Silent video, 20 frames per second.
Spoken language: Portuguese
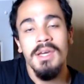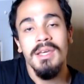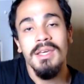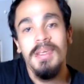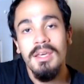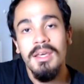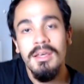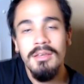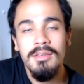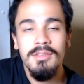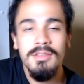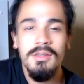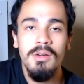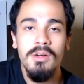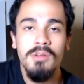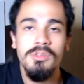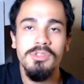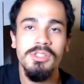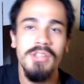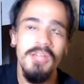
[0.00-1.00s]
que
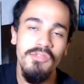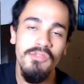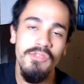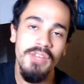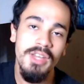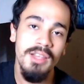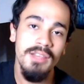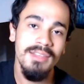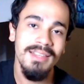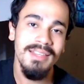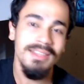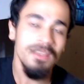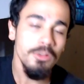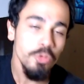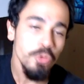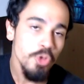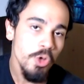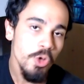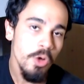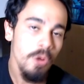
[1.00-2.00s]
são referentes a
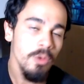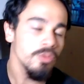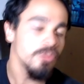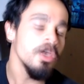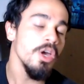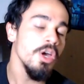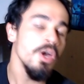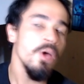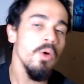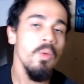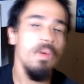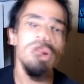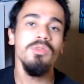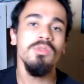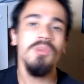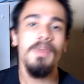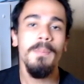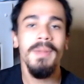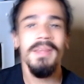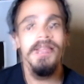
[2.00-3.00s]
tanto jogos
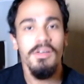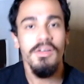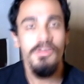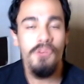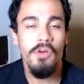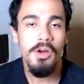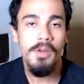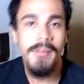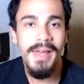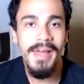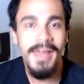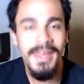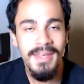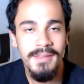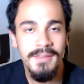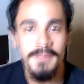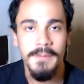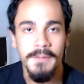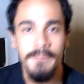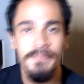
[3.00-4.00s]
quanto a plataforma em
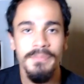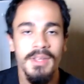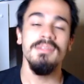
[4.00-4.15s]
si.